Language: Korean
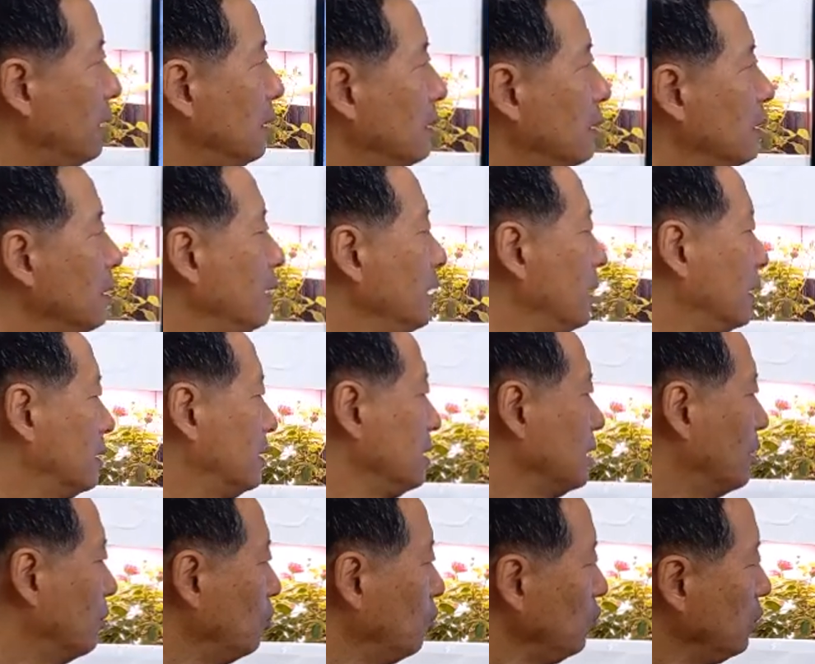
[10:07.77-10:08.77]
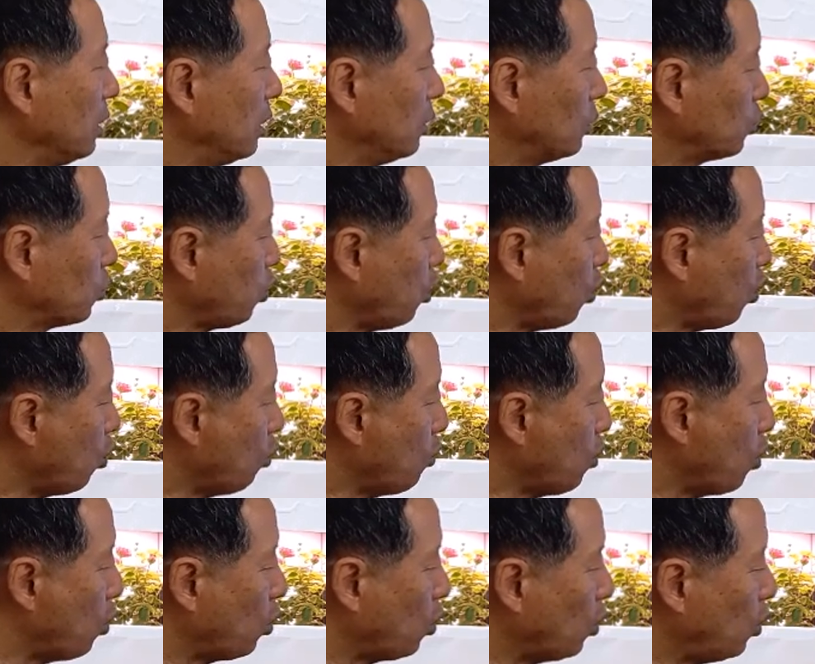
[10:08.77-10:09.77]
여기에서 이제 문제는
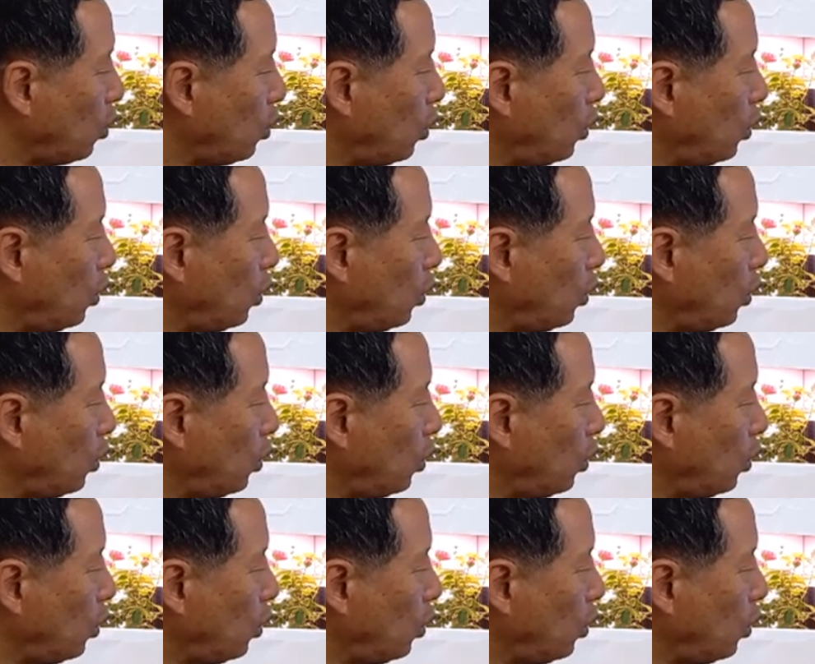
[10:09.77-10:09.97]
소목